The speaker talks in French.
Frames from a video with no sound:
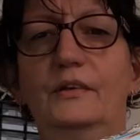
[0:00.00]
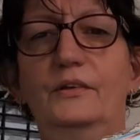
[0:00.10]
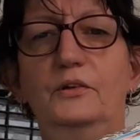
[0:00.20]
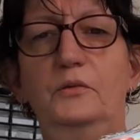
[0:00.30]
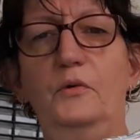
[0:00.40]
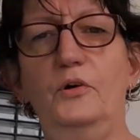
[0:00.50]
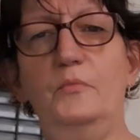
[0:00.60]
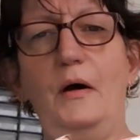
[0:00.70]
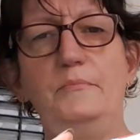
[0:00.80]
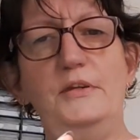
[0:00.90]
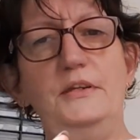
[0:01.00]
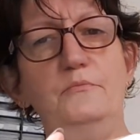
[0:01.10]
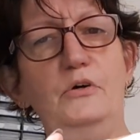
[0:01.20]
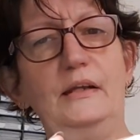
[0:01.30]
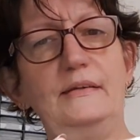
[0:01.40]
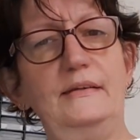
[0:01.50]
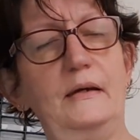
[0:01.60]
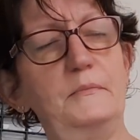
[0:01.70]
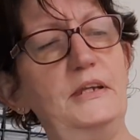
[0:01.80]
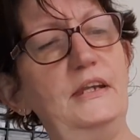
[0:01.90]
Donc euh, ma petite boîte est
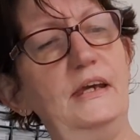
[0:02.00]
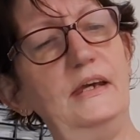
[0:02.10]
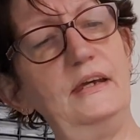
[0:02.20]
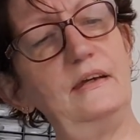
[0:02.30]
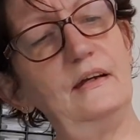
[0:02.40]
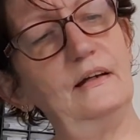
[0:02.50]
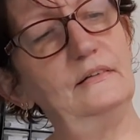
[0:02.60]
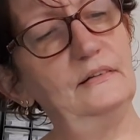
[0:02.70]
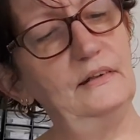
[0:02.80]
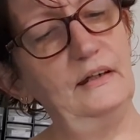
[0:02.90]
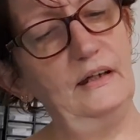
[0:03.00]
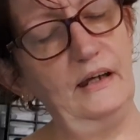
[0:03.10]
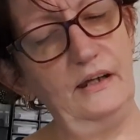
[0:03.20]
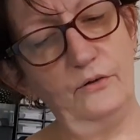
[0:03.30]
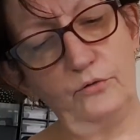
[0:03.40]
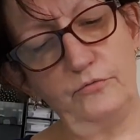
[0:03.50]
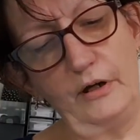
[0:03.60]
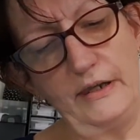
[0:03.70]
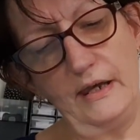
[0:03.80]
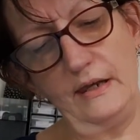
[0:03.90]
terminée. Et donc
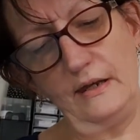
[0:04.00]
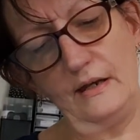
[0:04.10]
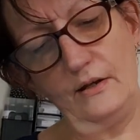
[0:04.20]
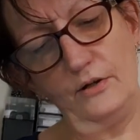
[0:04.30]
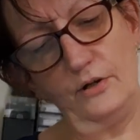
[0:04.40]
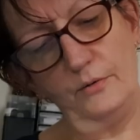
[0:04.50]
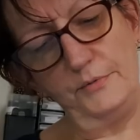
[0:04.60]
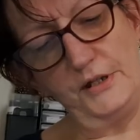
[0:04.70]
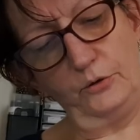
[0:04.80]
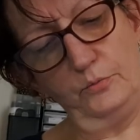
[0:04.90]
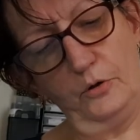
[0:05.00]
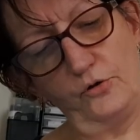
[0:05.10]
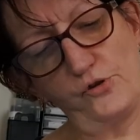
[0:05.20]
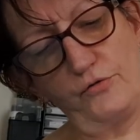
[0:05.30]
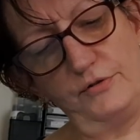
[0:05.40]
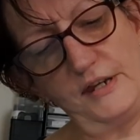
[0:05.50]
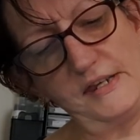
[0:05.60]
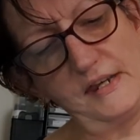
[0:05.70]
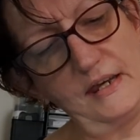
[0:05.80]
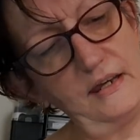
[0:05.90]
voyez le, petit ruban, je vous
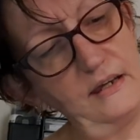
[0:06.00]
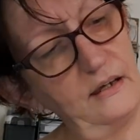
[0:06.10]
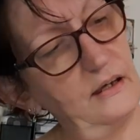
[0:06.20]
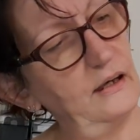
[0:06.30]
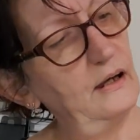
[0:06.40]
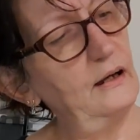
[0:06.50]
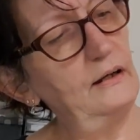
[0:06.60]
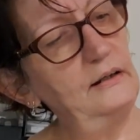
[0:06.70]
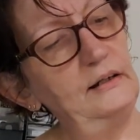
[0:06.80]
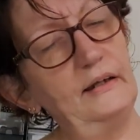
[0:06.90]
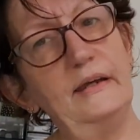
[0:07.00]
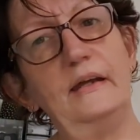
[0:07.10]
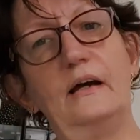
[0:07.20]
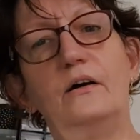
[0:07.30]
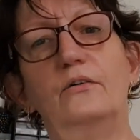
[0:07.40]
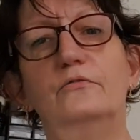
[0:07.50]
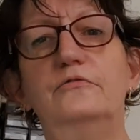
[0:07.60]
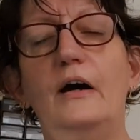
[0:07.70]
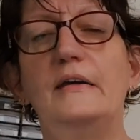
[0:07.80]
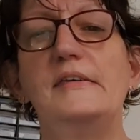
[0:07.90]
disais, on le
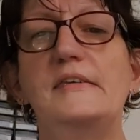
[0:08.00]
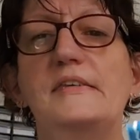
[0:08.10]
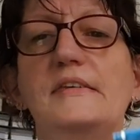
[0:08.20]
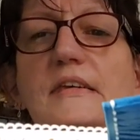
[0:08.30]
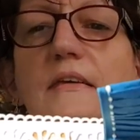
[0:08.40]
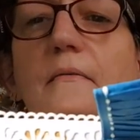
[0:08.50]
voit ici.